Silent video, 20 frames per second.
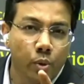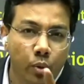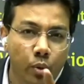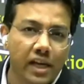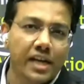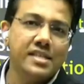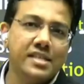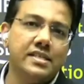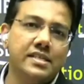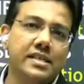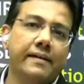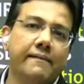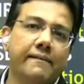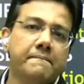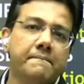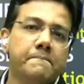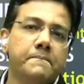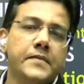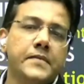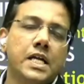हुनर से
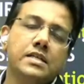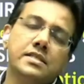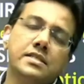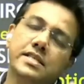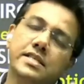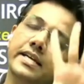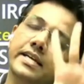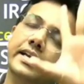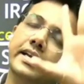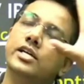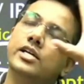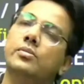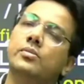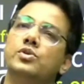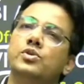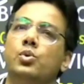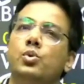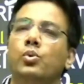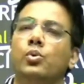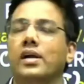सीखना है जो हमें
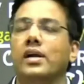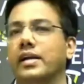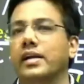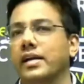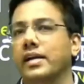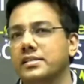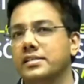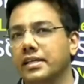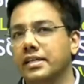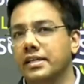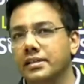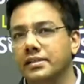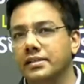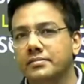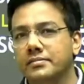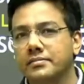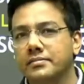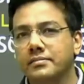शुरू कर लेना चाहिए